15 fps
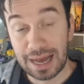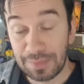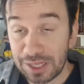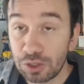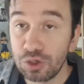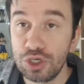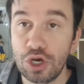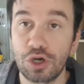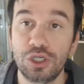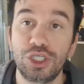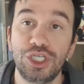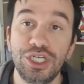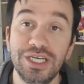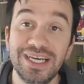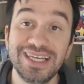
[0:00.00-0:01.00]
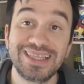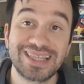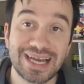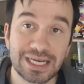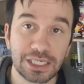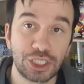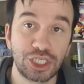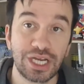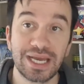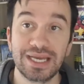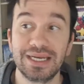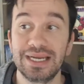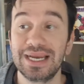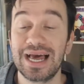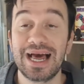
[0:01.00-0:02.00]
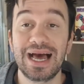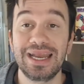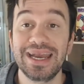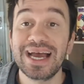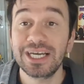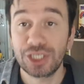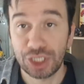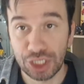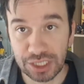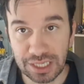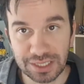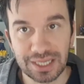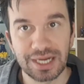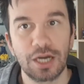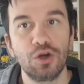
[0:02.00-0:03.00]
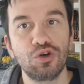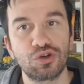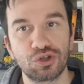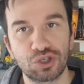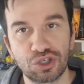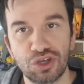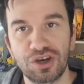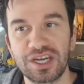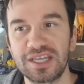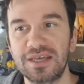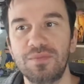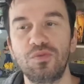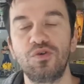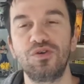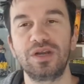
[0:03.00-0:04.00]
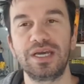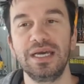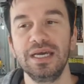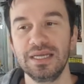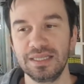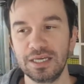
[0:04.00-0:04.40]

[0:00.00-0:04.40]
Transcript: Amato Yoshi e Tang Shen, la nascita della loro storia d'amore,